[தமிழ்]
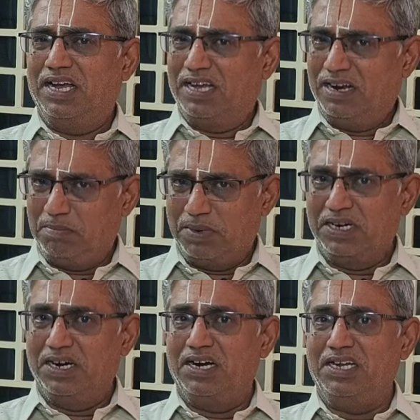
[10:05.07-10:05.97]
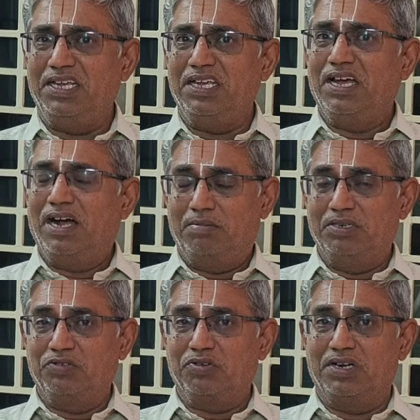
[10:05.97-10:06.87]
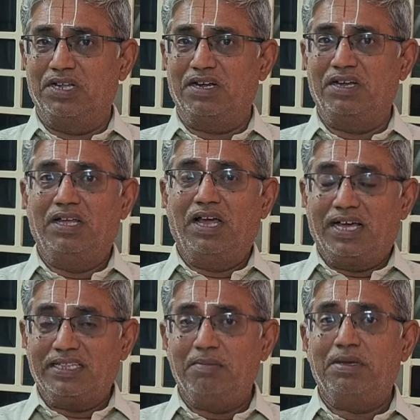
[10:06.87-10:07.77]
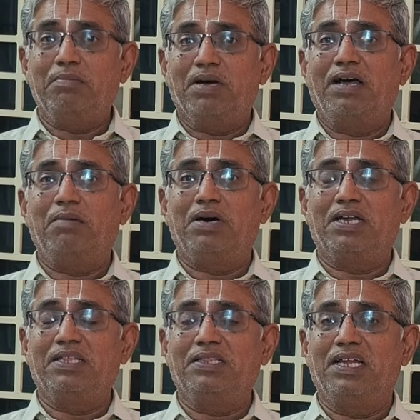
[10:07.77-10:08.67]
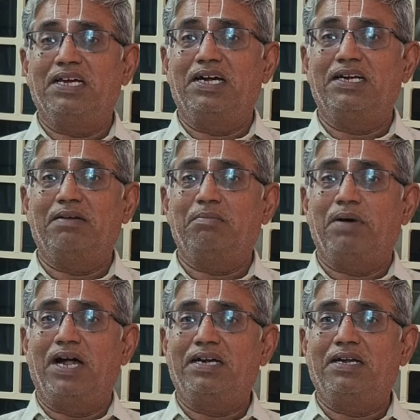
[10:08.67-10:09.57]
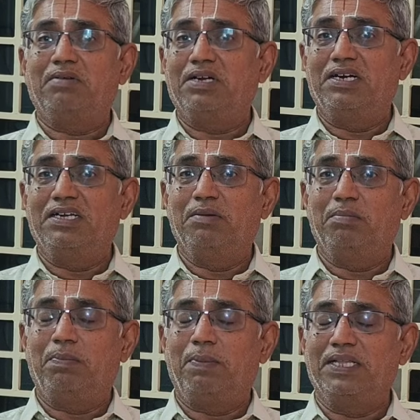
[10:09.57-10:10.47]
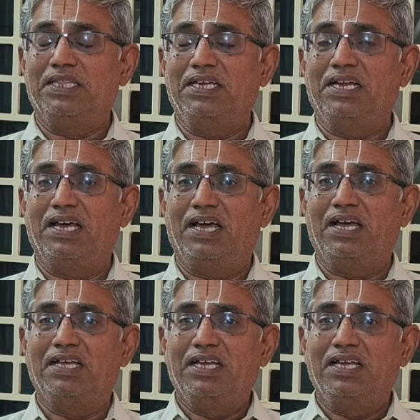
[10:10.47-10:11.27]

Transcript: நாங்கள் எல்லாம் பங்காளி அப்படின்னு சொல்கிறாரு அதே மாதிரி மகாபாரதத்தில் கண்ணன் பாண்டவர்களுக்கு பார்த்தீங்கன்னா